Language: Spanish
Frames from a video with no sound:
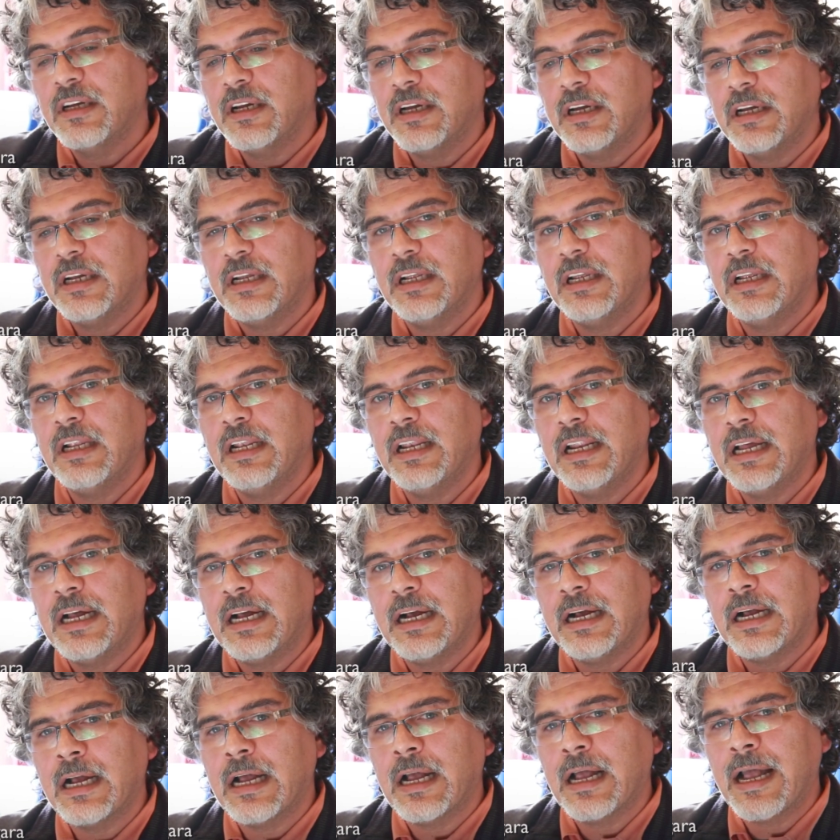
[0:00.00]
ah,
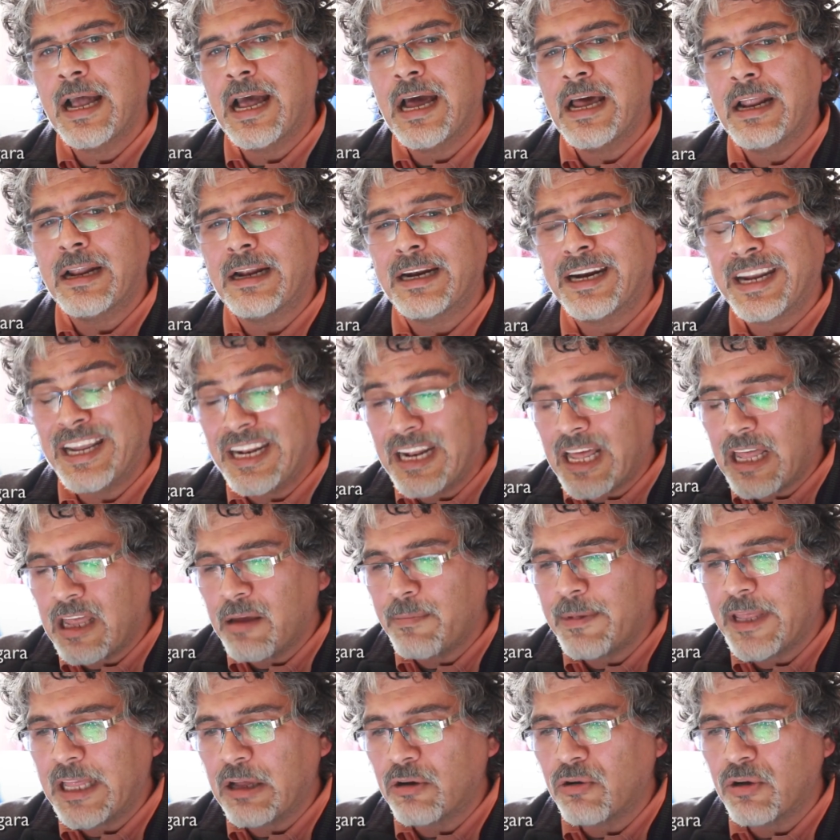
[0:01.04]
la carrera
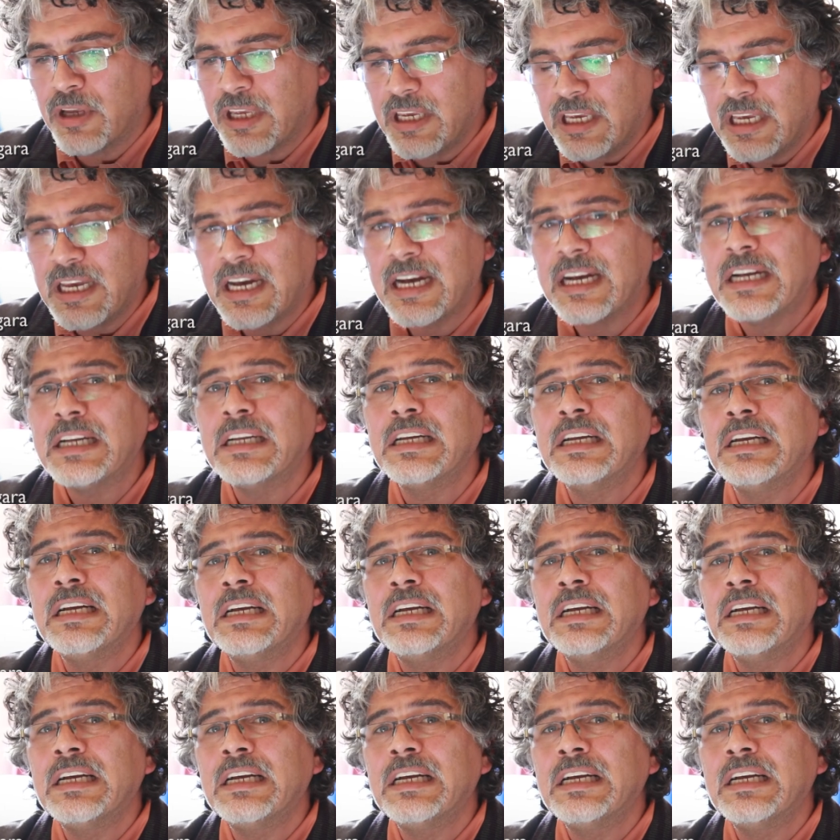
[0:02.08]
de pedagogía